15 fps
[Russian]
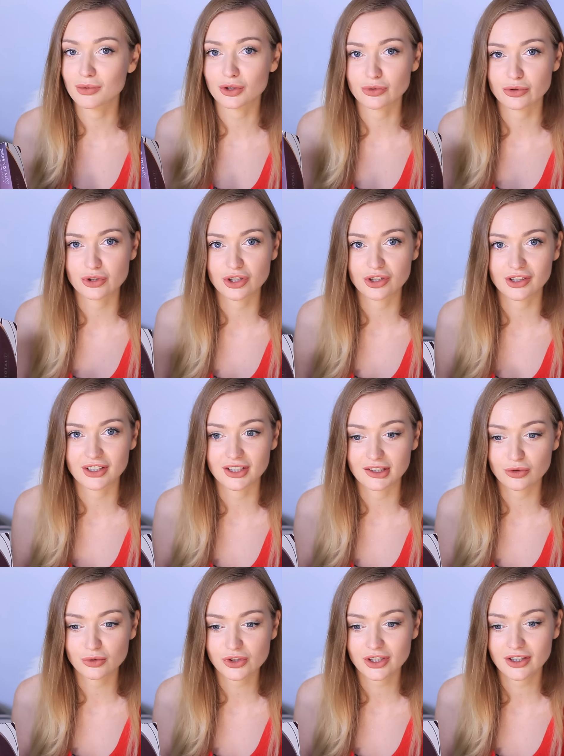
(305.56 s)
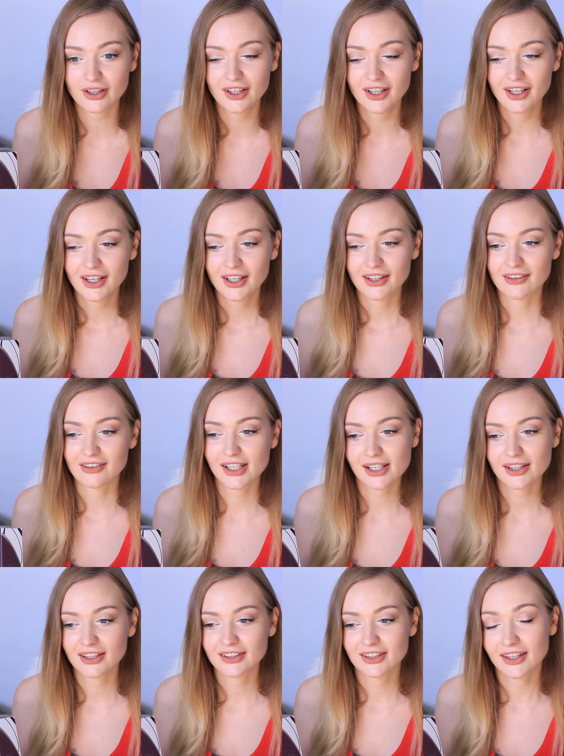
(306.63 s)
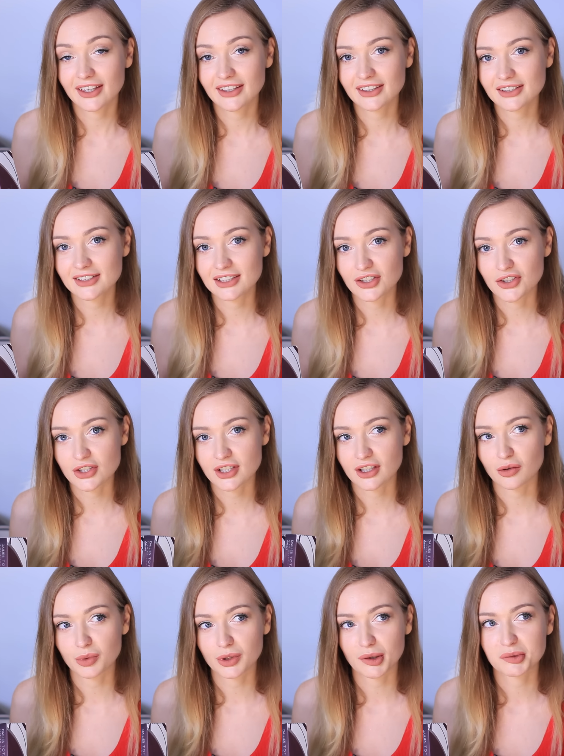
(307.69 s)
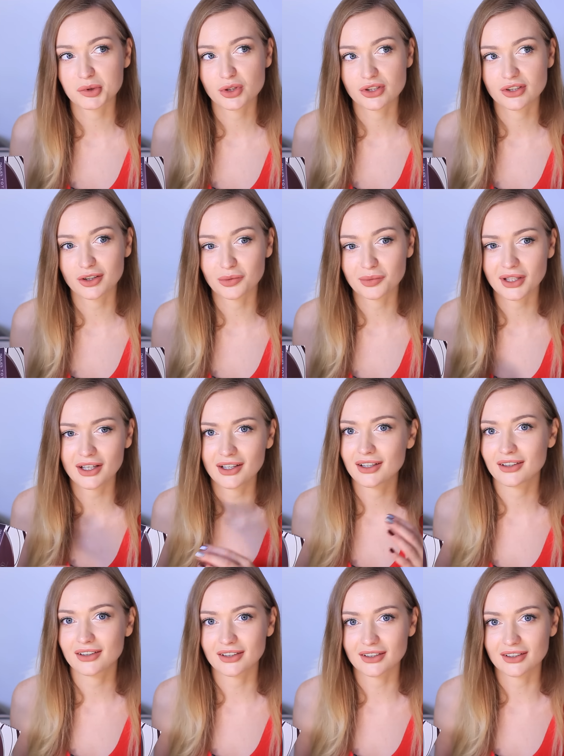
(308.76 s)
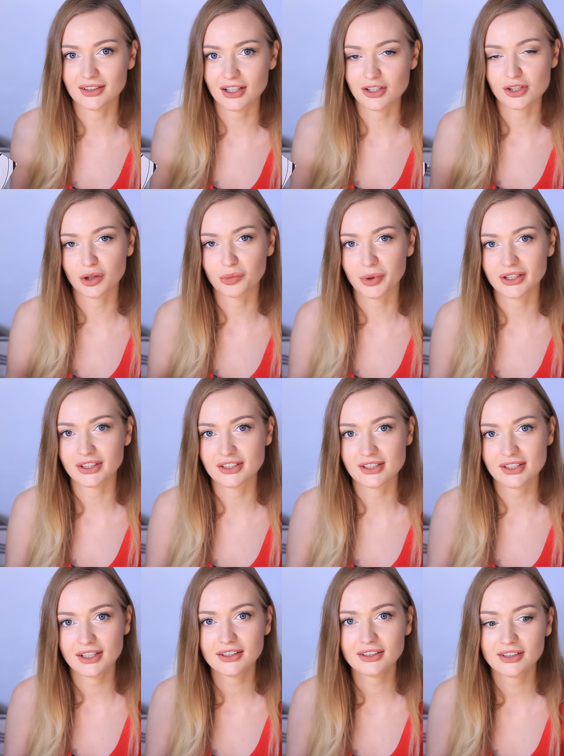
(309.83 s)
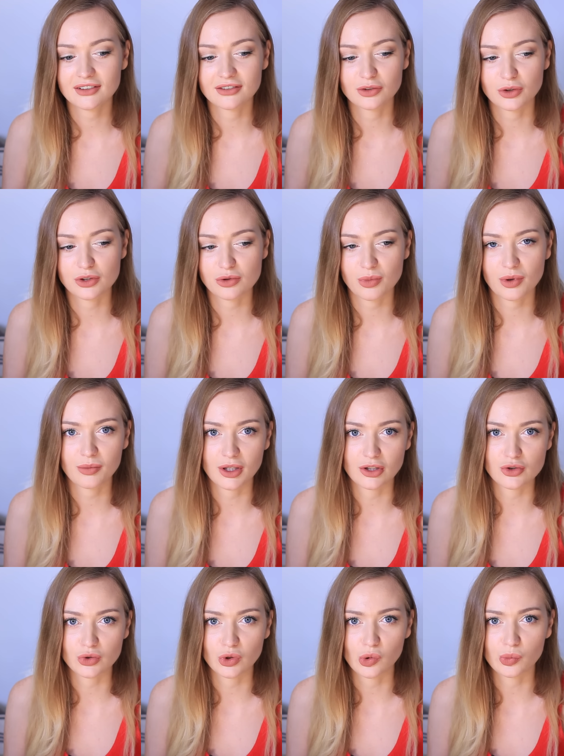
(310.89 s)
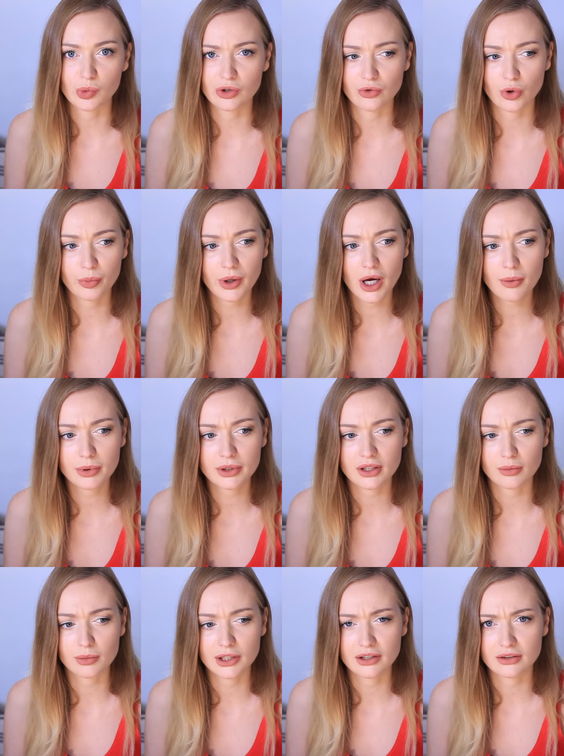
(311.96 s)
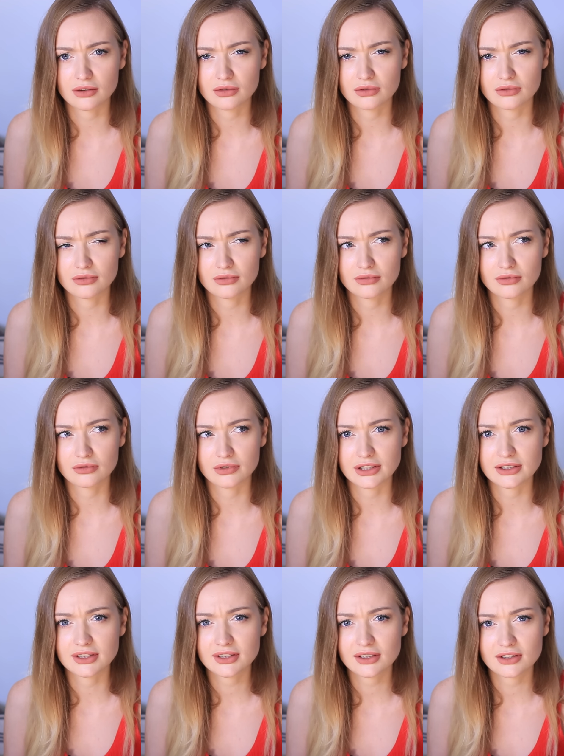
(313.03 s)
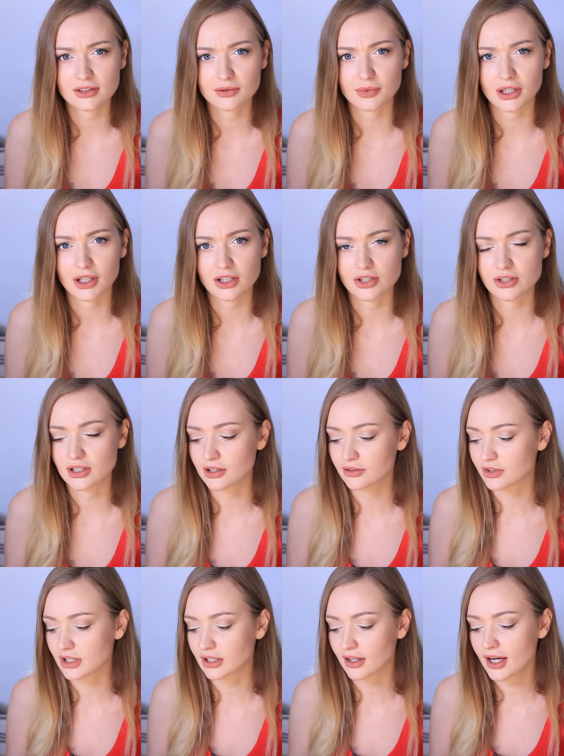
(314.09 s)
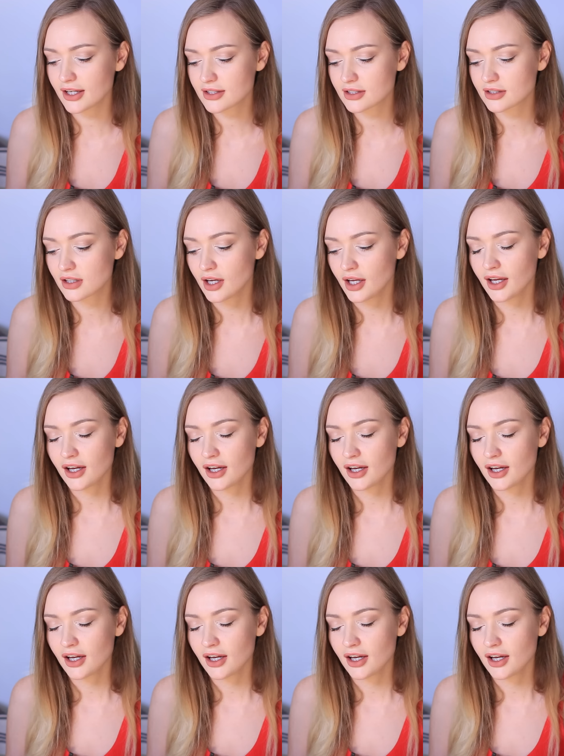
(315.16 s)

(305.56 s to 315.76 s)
минус 4 уже, наверное, это генетическое, потому что у меня э, начало падать зрение в тот же момент, момент, что ему его папа там лет в 11, мне кажется, или в 13.